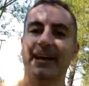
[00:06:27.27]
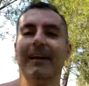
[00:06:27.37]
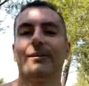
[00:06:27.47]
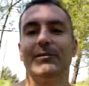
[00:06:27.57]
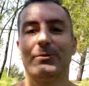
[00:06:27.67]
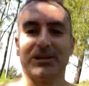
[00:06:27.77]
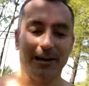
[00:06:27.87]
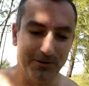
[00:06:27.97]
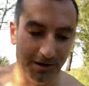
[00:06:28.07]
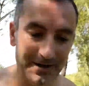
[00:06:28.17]
que os por
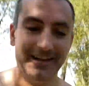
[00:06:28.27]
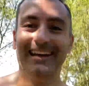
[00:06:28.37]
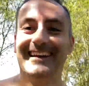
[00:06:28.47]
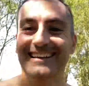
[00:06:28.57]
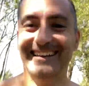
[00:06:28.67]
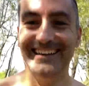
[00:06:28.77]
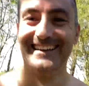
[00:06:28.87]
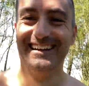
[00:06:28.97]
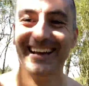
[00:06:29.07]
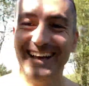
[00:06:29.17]
saco.
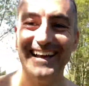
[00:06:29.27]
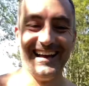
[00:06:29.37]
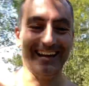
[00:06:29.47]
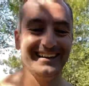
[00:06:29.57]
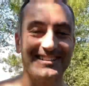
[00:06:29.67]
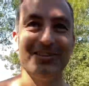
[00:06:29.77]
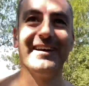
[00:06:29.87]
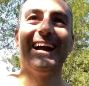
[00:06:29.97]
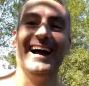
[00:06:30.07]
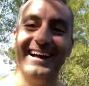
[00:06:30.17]
Aquí estoy,
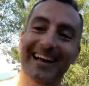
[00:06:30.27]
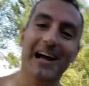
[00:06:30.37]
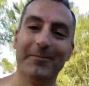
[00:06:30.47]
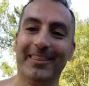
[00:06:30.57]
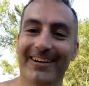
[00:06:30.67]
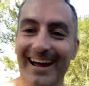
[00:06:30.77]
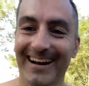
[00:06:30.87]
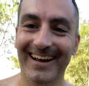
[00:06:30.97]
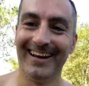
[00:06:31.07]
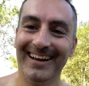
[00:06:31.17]
venga, a
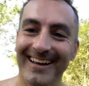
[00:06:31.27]
mencionar.